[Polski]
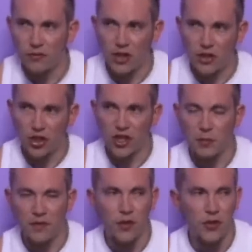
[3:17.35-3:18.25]
naszych
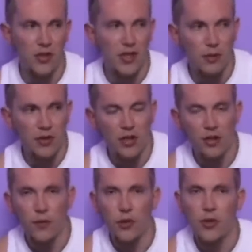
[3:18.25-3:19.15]
osobowości, całość naszej
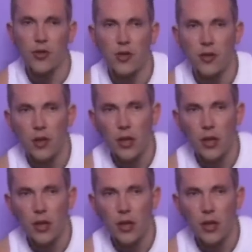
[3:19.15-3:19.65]
twórczości.